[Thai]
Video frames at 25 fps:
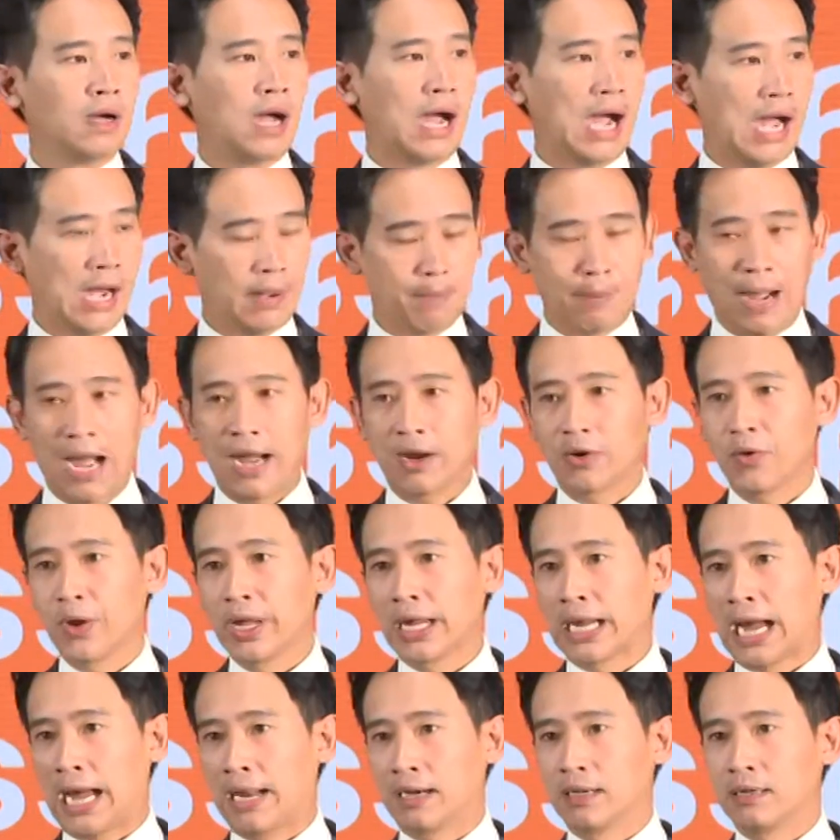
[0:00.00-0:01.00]
ห้าพรรคด้
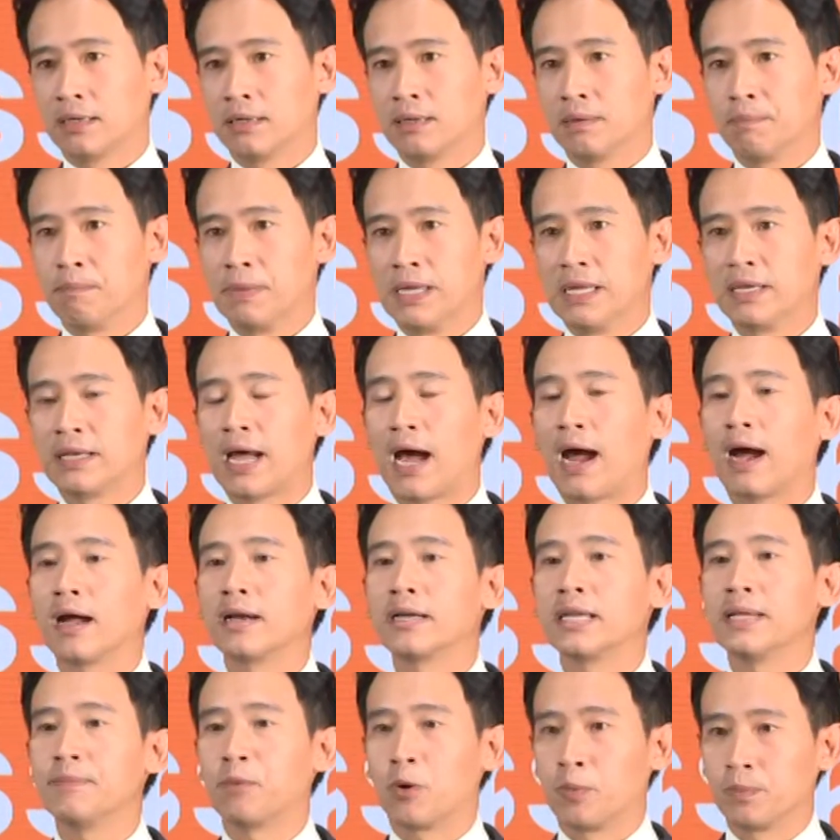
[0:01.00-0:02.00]
วยกันมีทั้ง
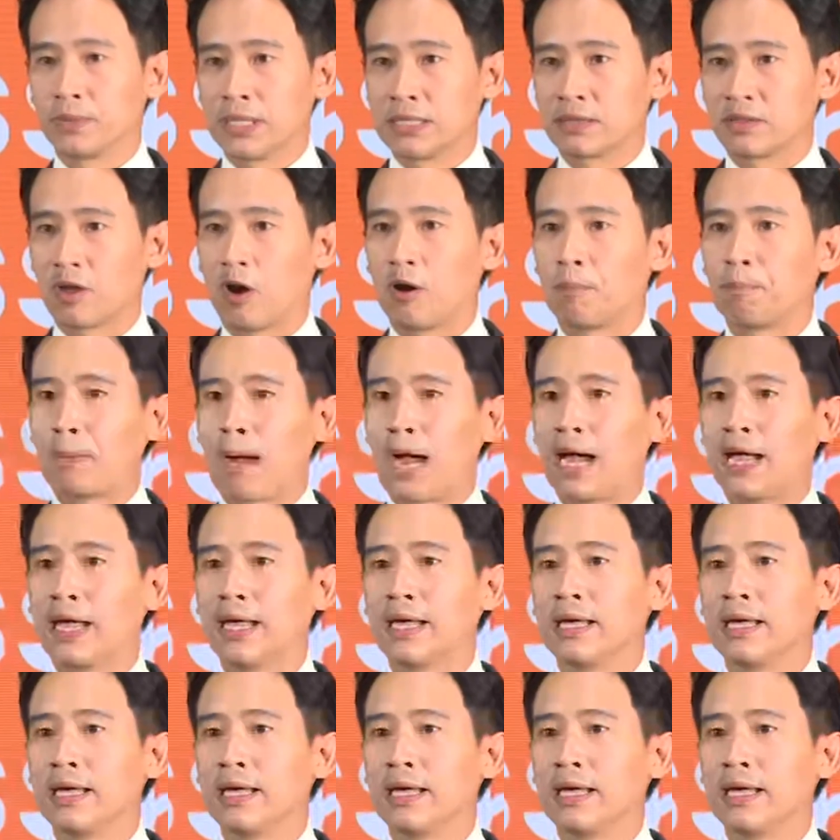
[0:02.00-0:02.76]
ที่ผมติดต่อไป